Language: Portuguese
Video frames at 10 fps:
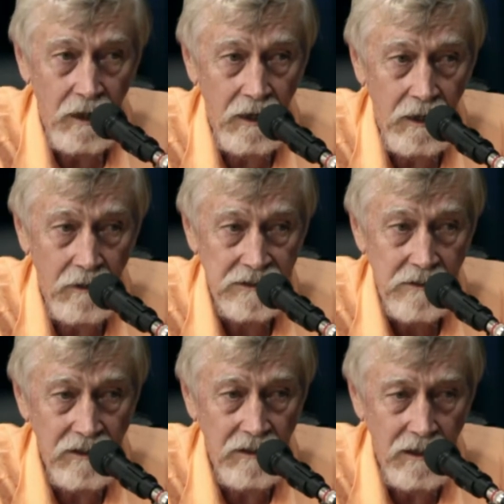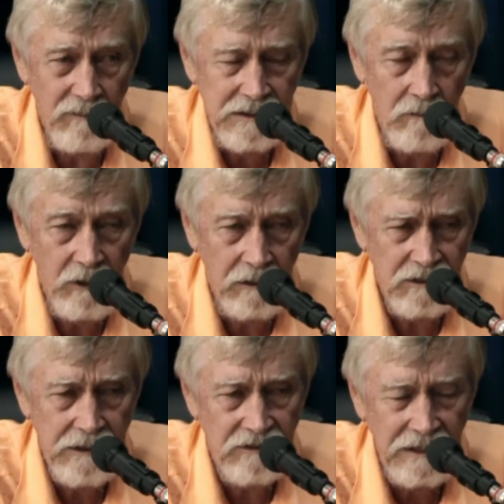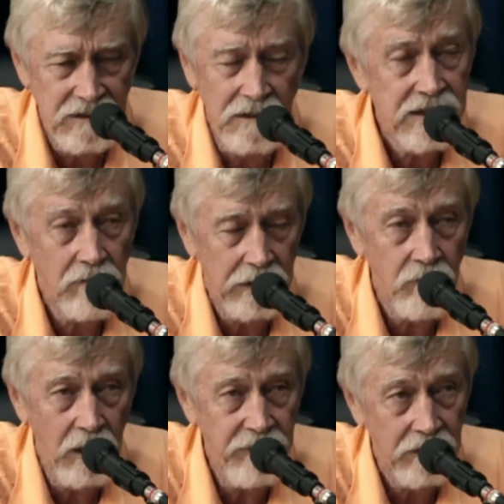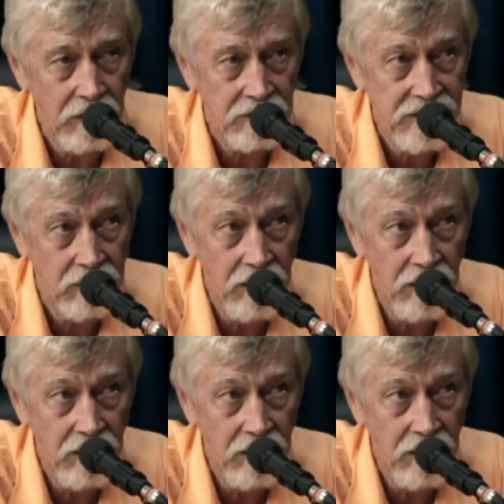Ah, o Suriname, se não me engano, são 650 mil habitantes.